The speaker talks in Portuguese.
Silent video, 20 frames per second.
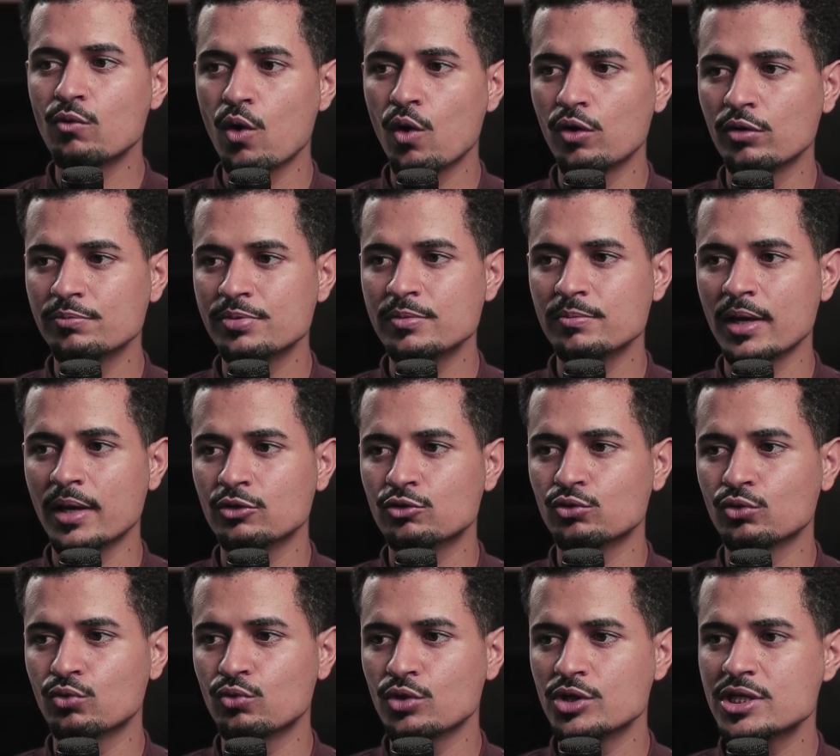um
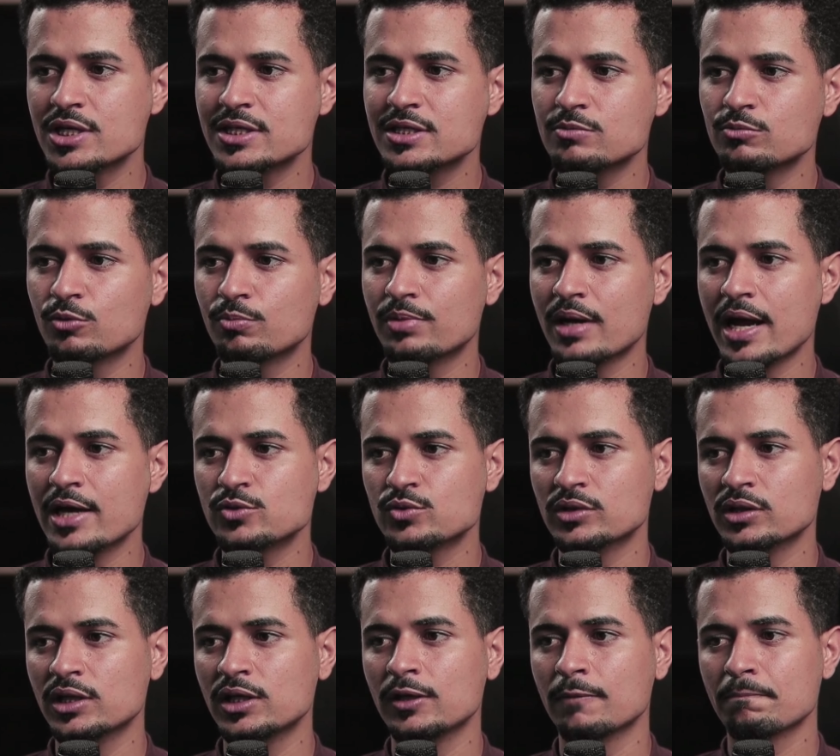rompimento no curtíssimo
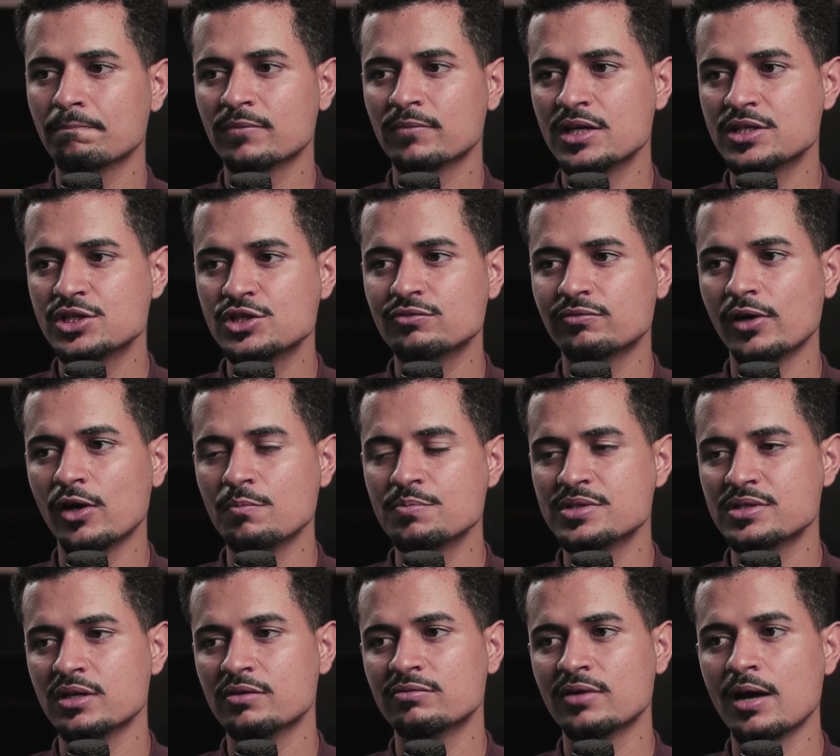prazo aqui, a gente vai
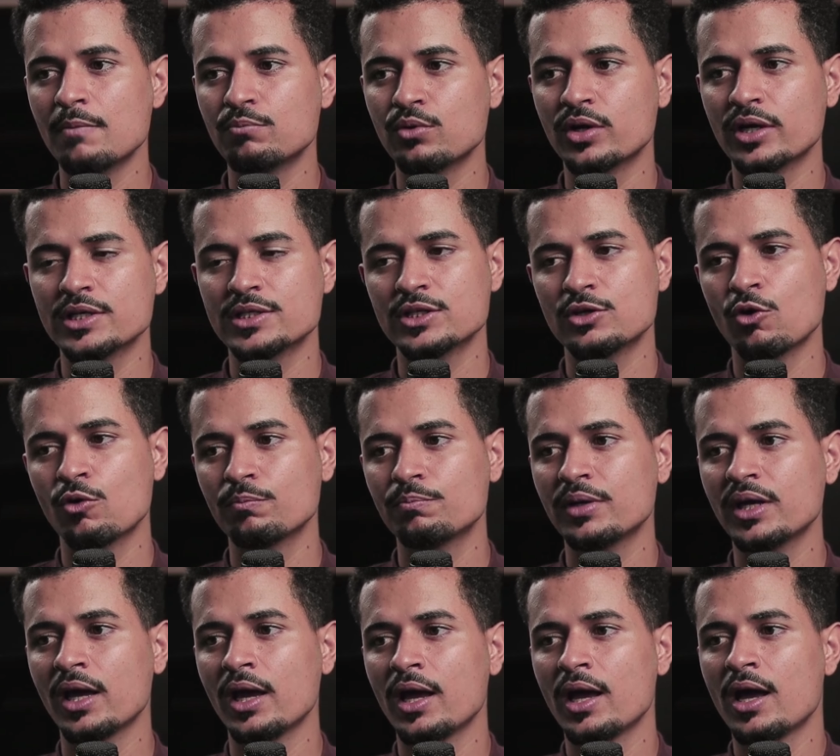observar, porque se
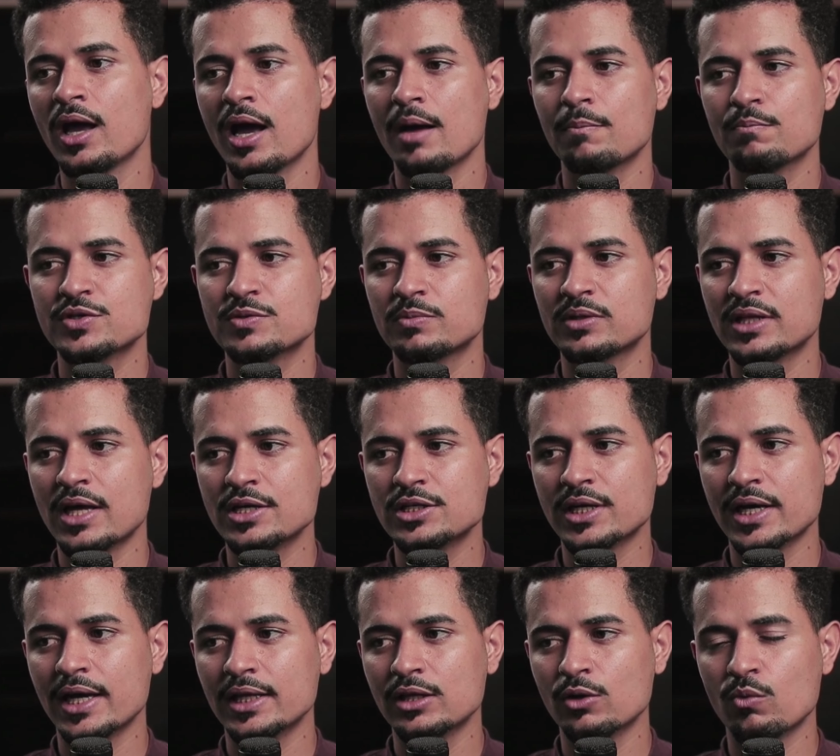romper, a possibilidade
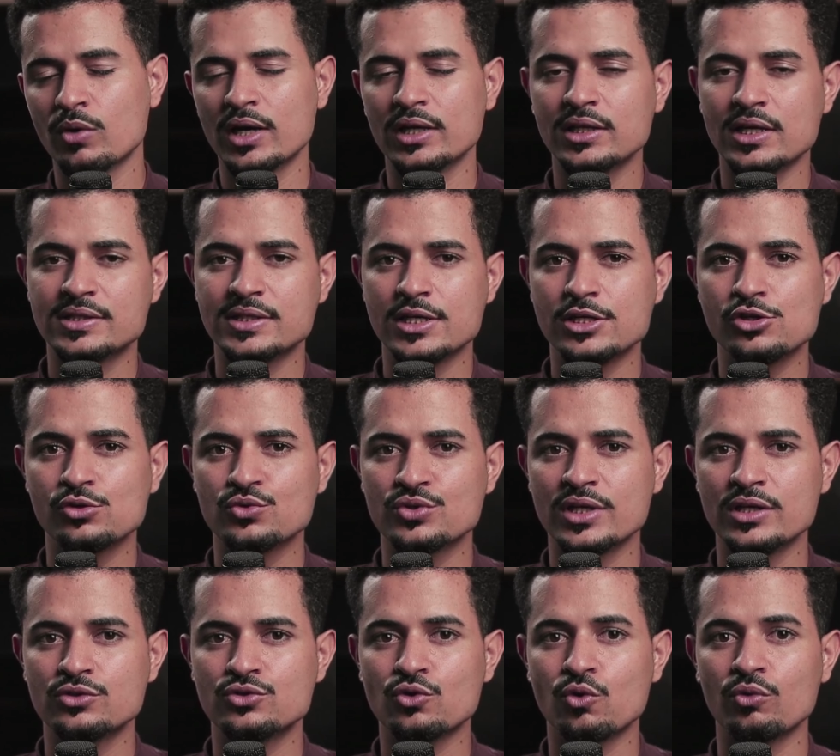de cair até
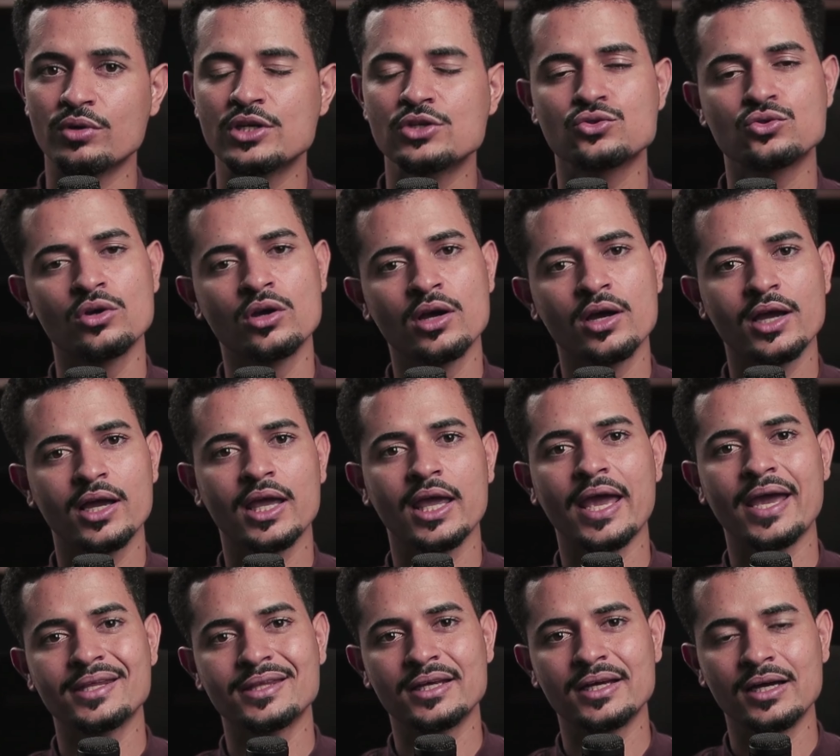47,200, com isso,
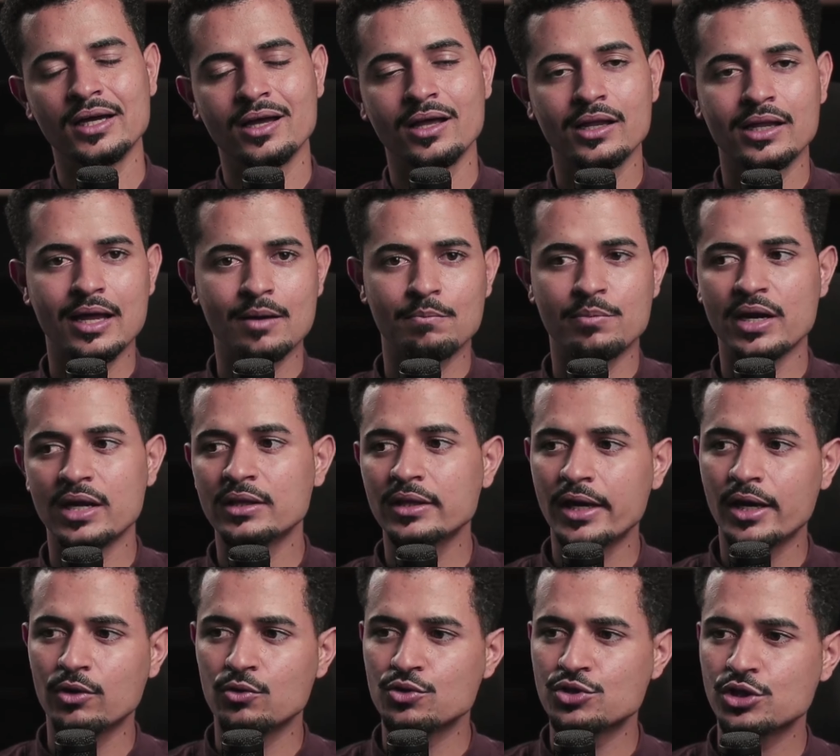queda lá para
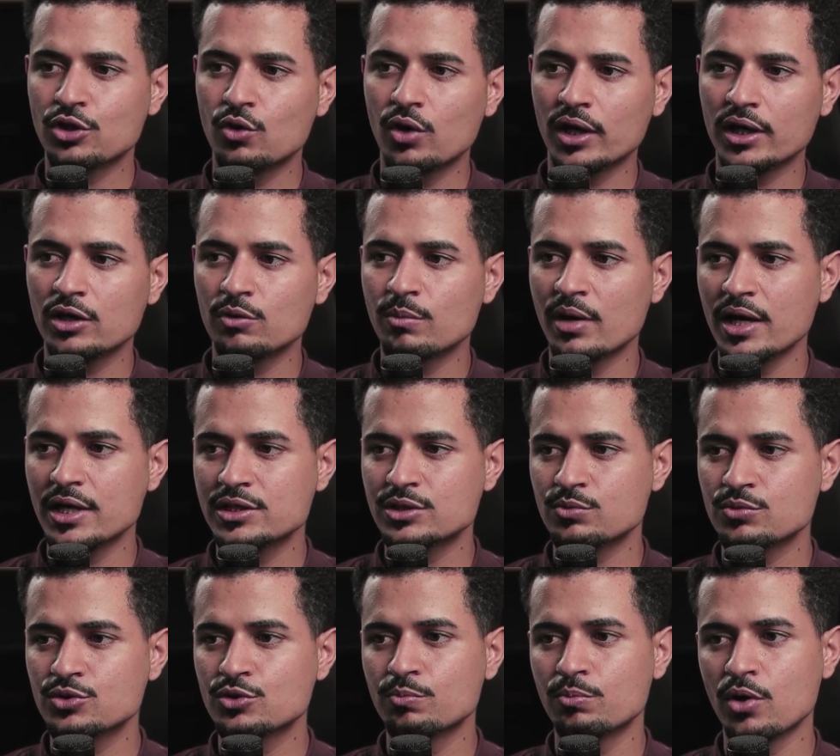etéreo. Chegou aqui em uma
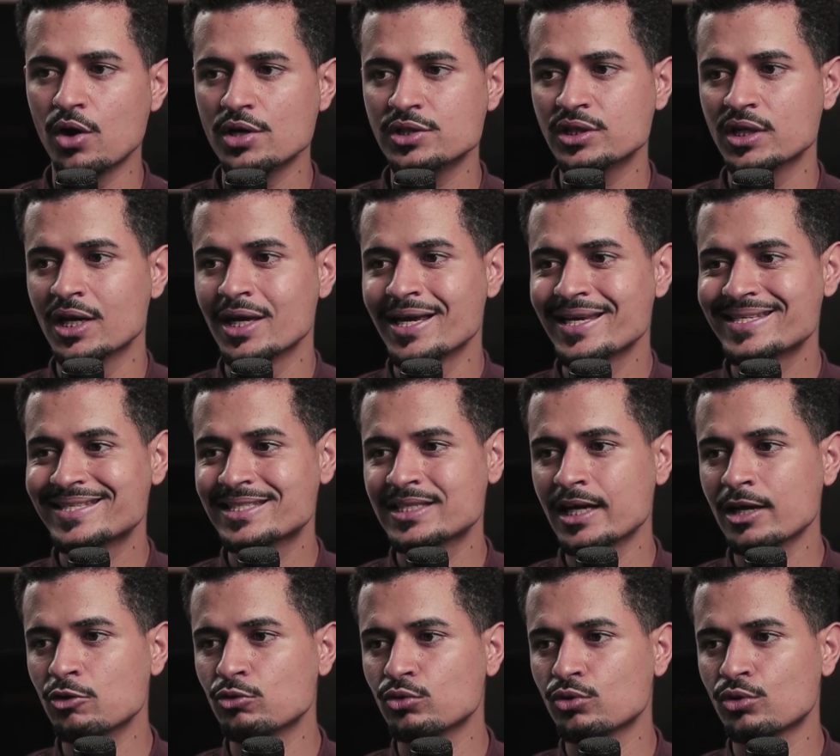região de suporte,
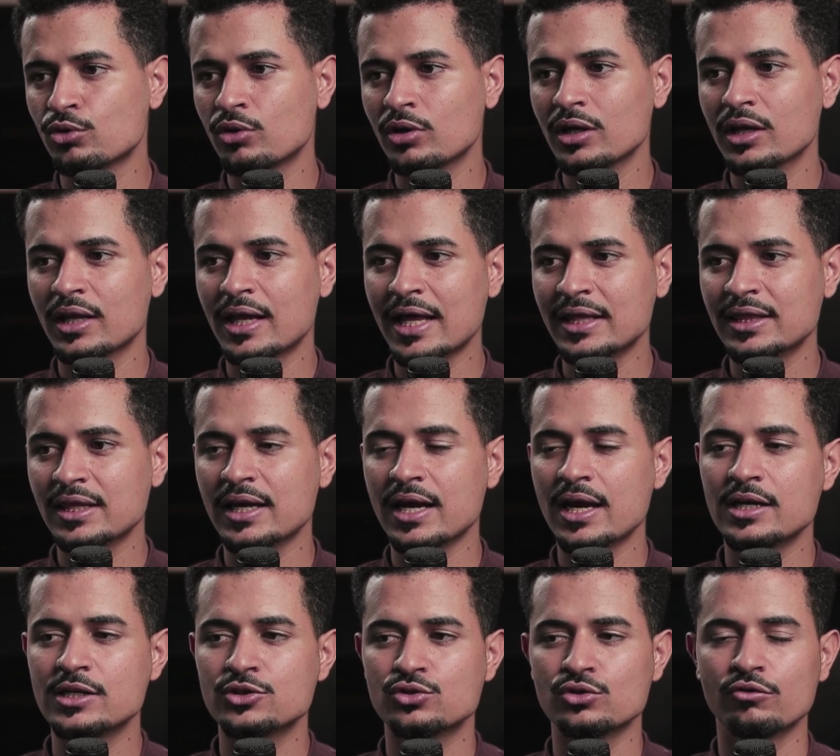segurou,
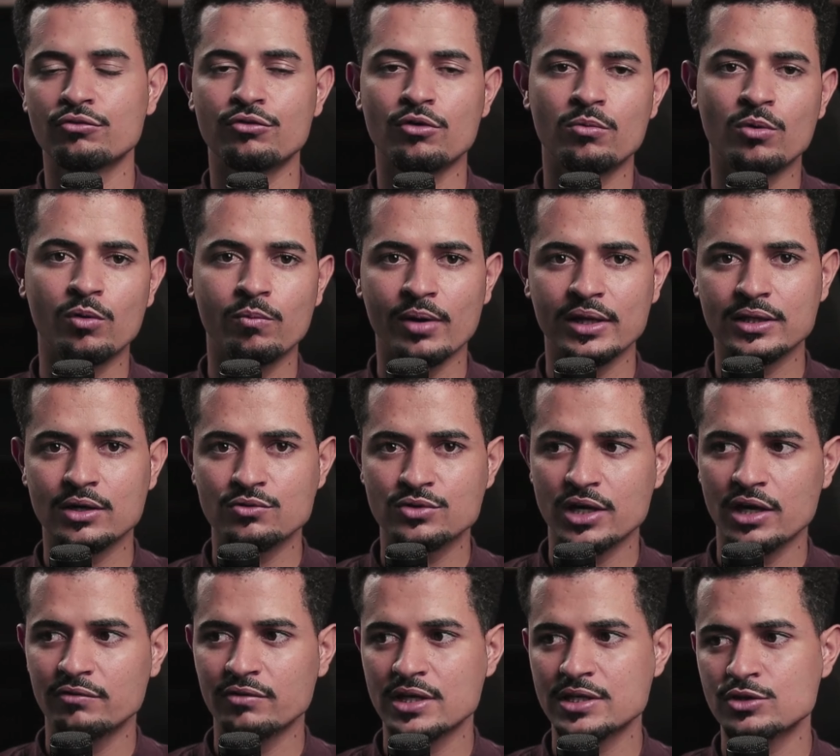lateralizou, formou um padrão
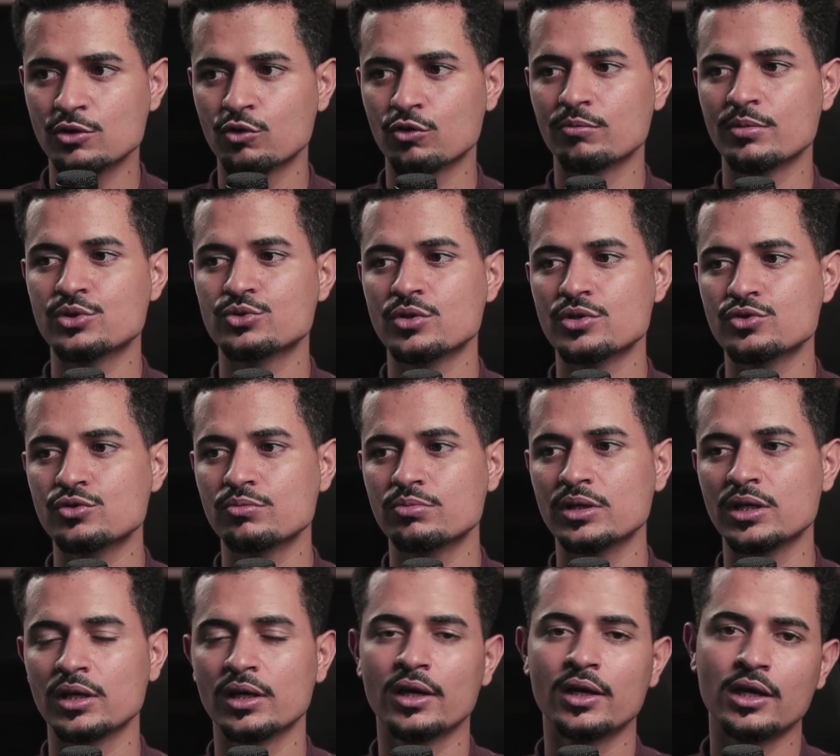de reversão, começou a
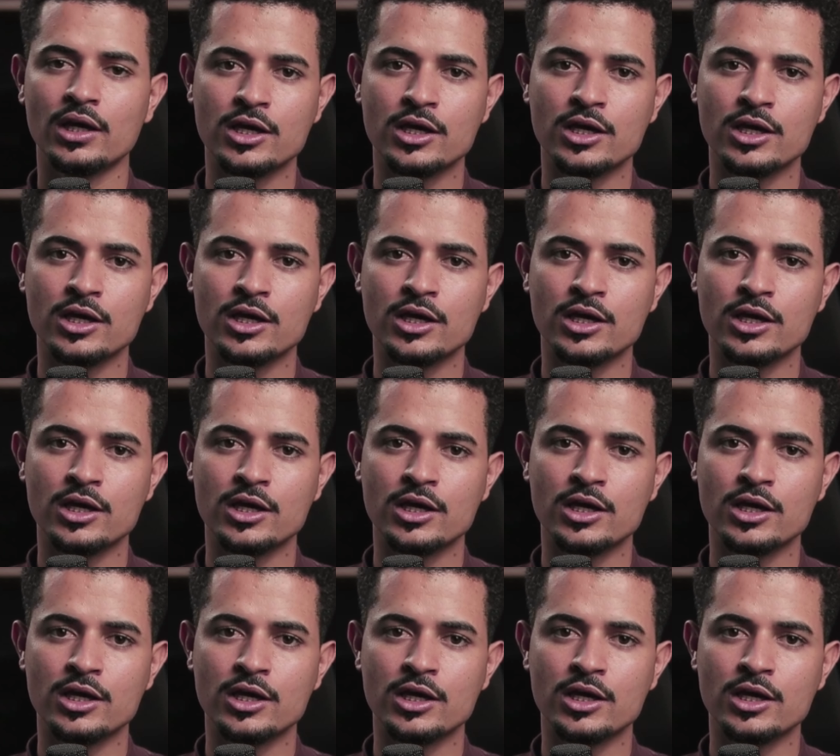subir.